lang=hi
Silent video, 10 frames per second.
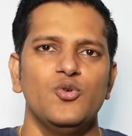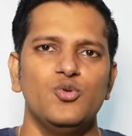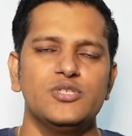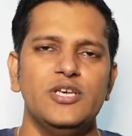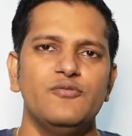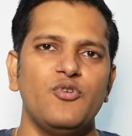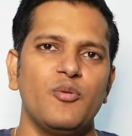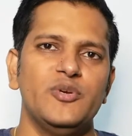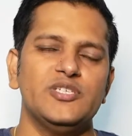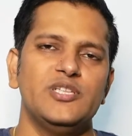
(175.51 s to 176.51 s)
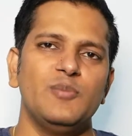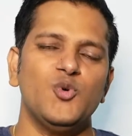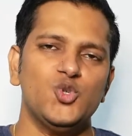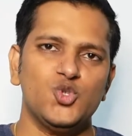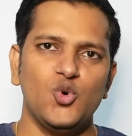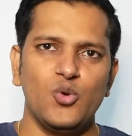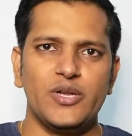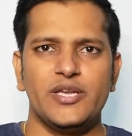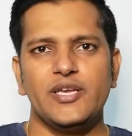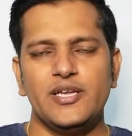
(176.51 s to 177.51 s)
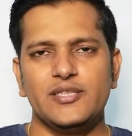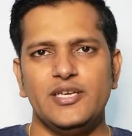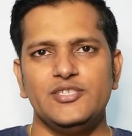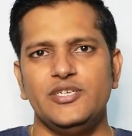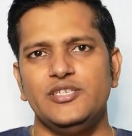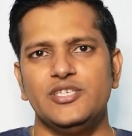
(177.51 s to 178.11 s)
उसकी इन्फॉर्मेशन आपको स्टोर करके रखना चाहिए